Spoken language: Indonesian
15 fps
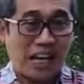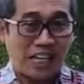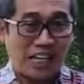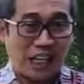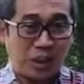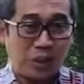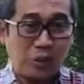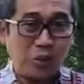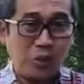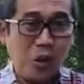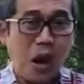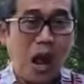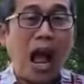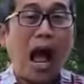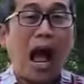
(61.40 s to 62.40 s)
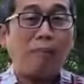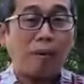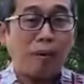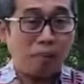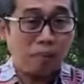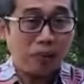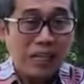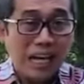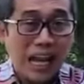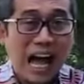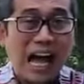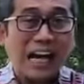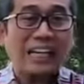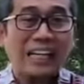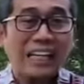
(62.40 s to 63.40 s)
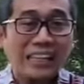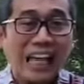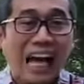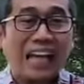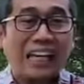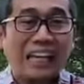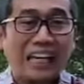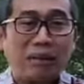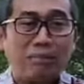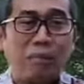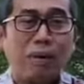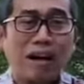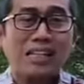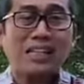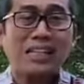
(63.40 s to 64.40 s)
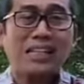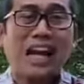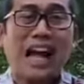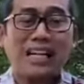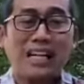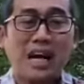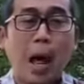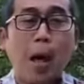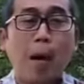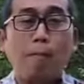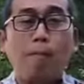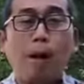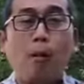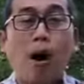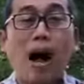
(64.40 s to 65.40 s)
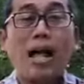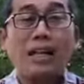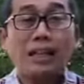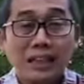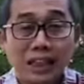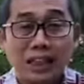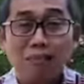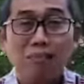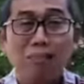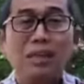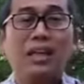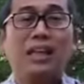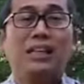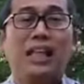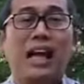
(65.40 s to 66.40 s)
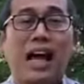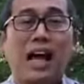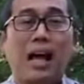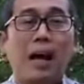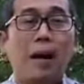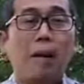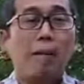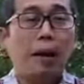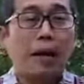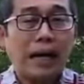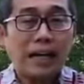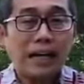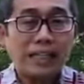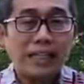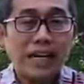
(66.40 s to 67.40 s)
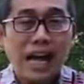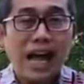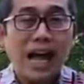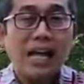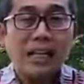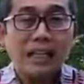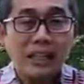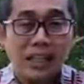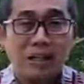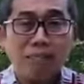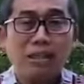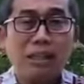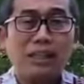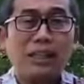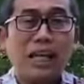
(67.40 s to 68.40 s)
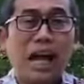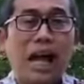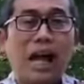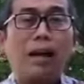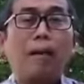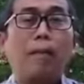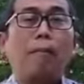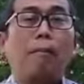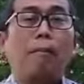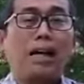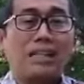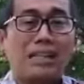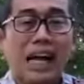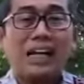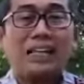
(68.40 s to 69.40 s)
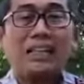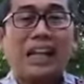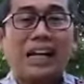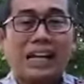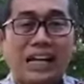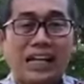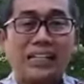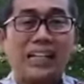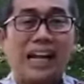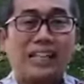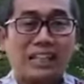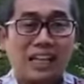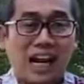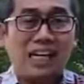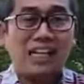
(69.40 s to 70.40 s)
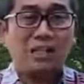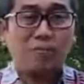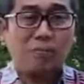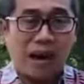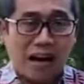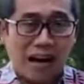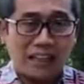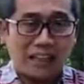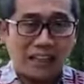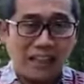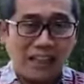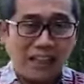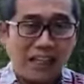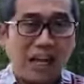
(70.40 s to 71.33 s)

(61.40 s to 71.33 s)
karena itu, apabila kita ingin memastikan bahwa tim kita bekerja, tim kita mengejar target yang telah disepakati,